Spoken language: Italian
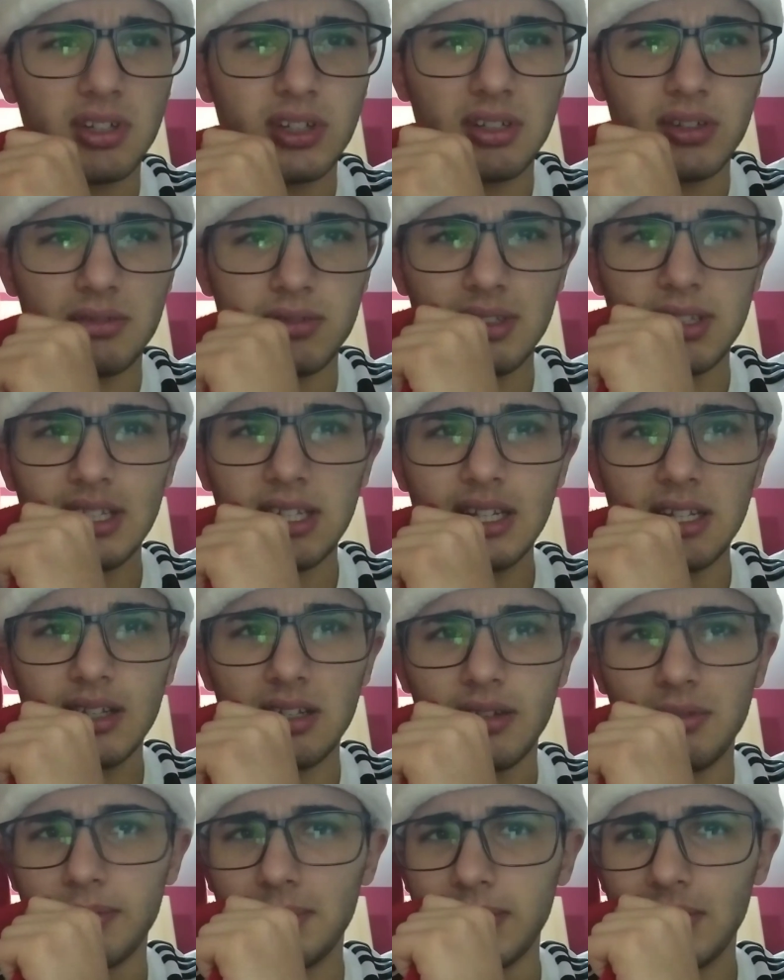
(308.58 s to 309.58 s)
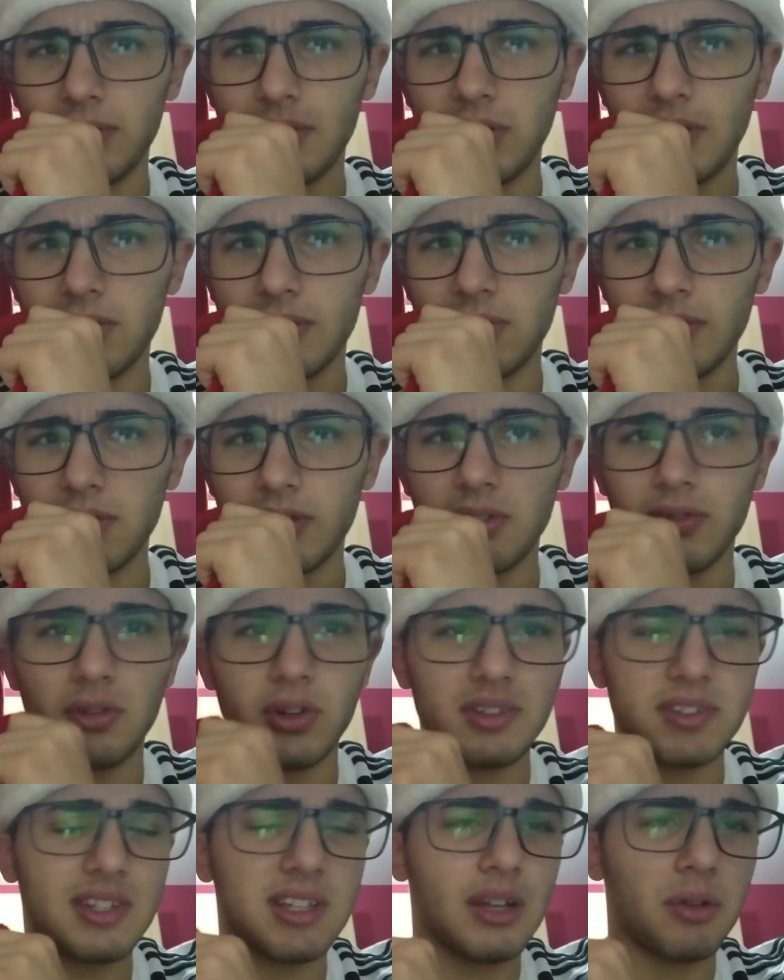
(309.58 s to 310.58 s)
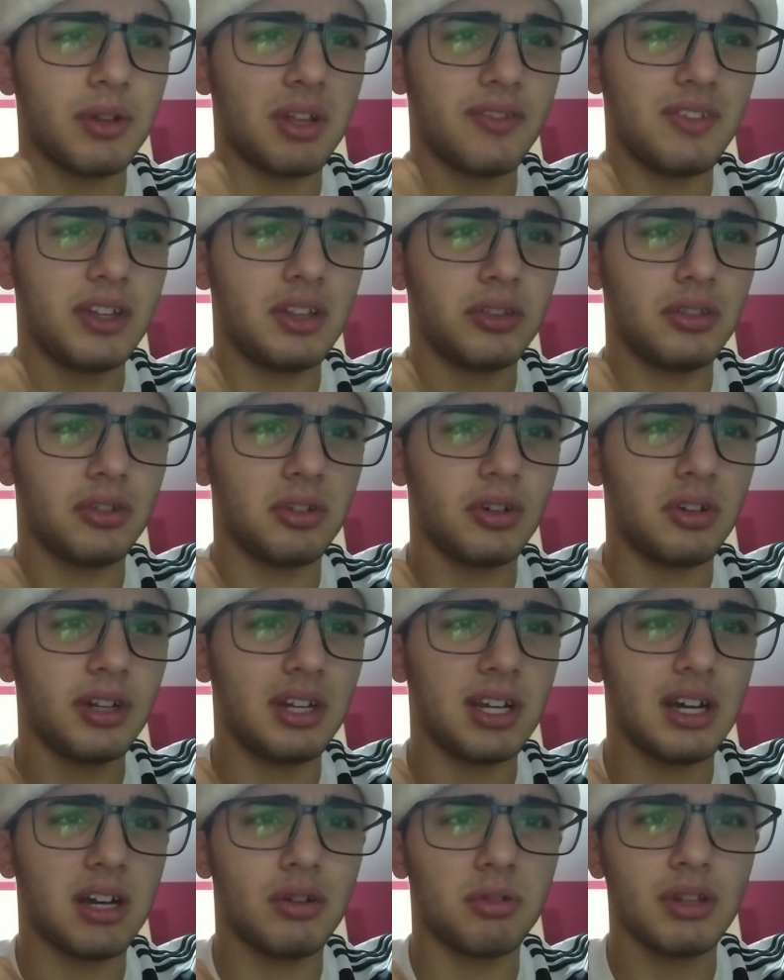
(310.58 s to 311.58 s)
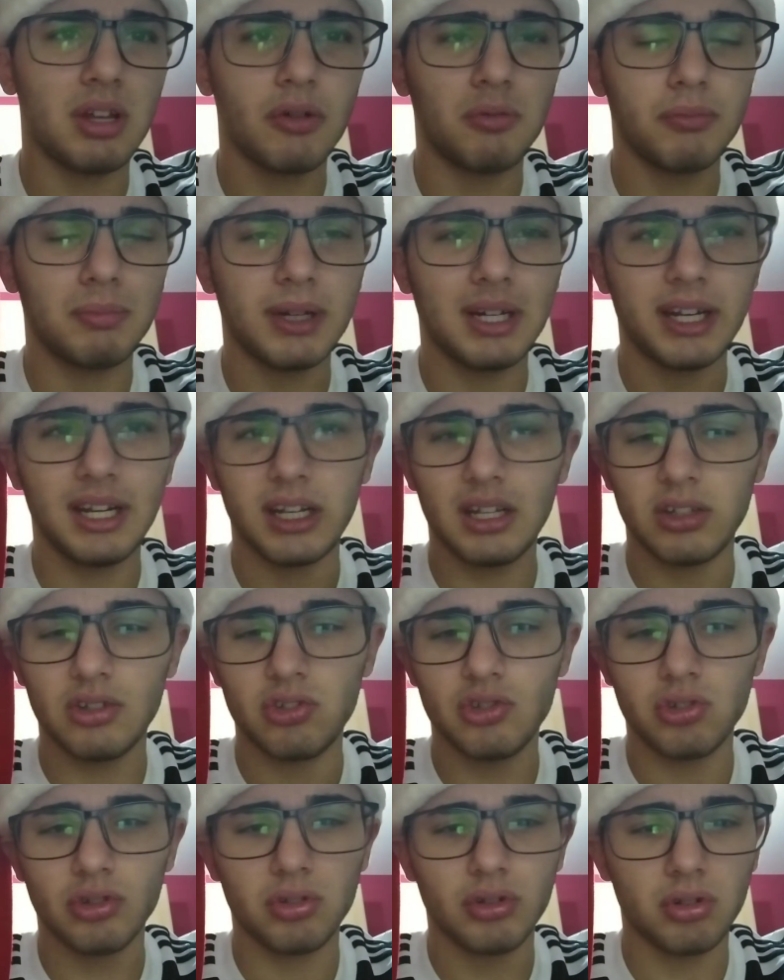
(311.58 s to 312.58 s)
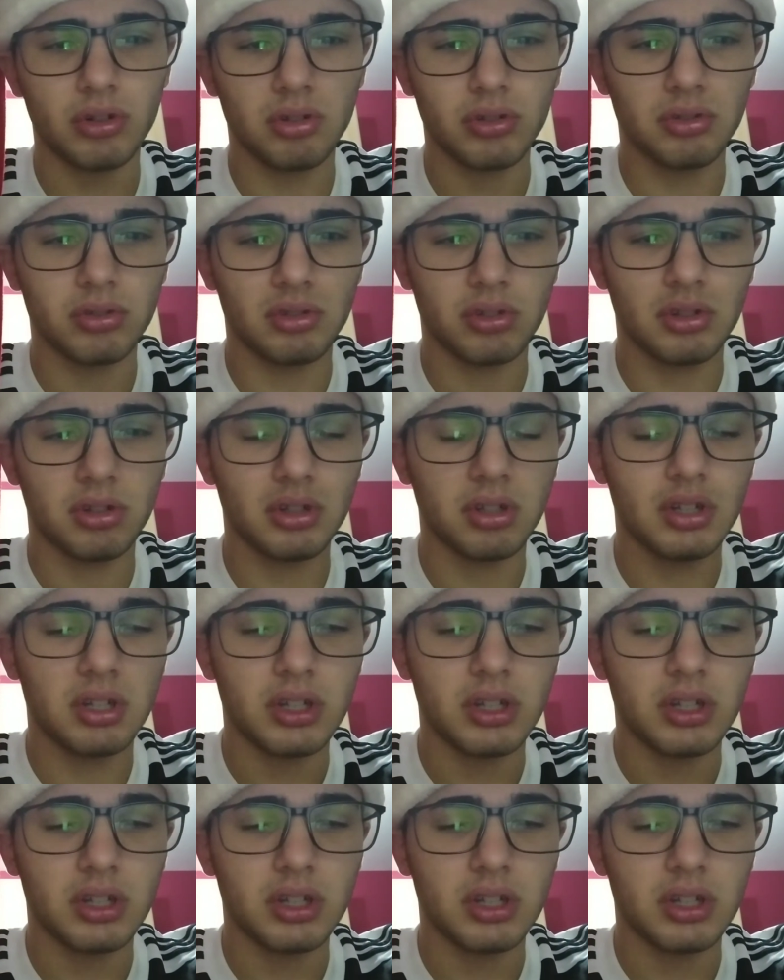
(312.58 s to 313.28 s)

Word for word: Quando è che non me lo ricordo? Forse da una vittoria o da un pareggio, non lo so.